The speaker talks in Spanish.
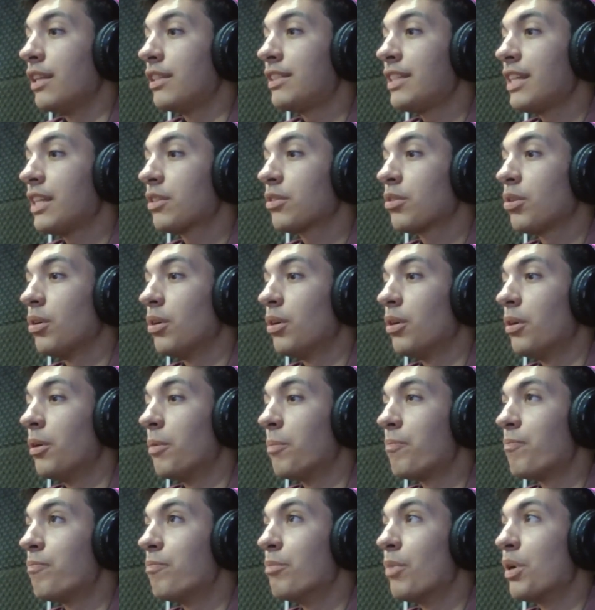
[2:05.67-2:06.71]
siendo
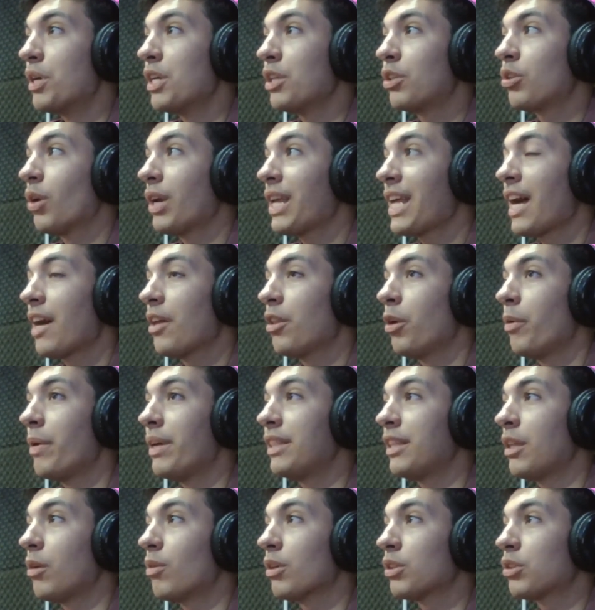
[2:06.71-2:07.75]
monitoreados
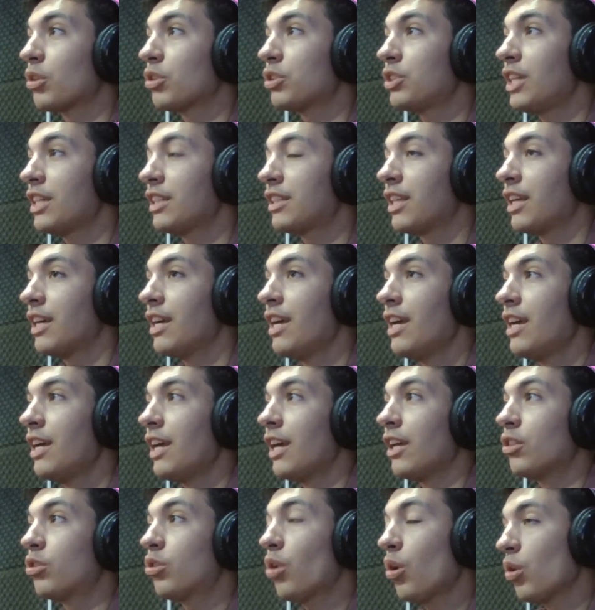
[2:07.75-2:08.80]
24/7
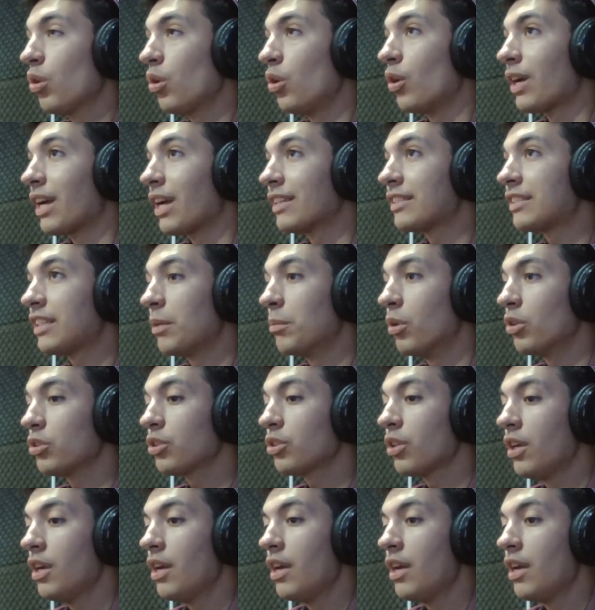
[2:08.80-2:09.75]
en todo lo que hacemos